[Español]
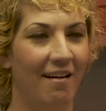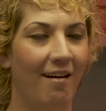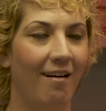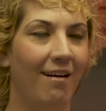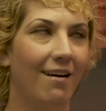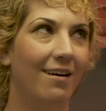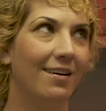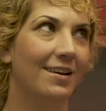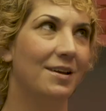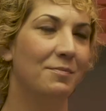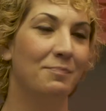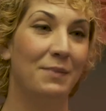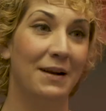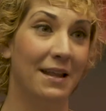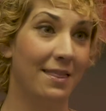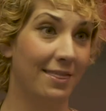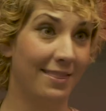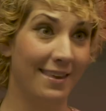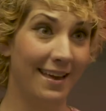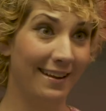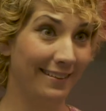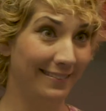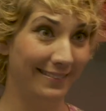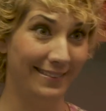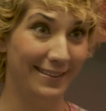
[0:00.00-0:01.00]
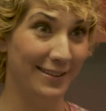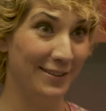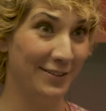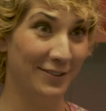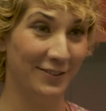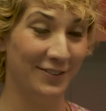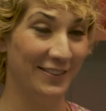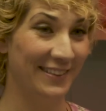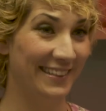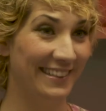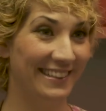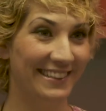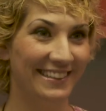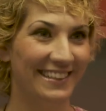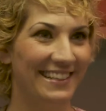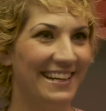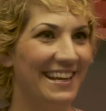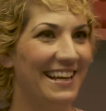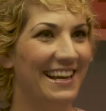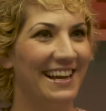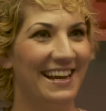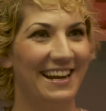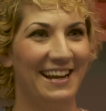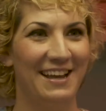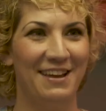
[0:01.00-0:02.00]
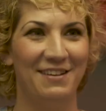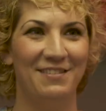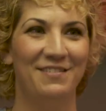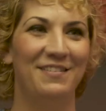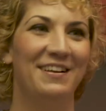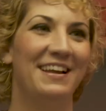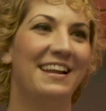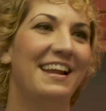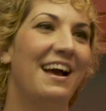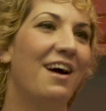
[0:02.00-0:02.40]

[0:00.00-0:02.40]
Ay, parecía el tío, ¿eh? Era increíble,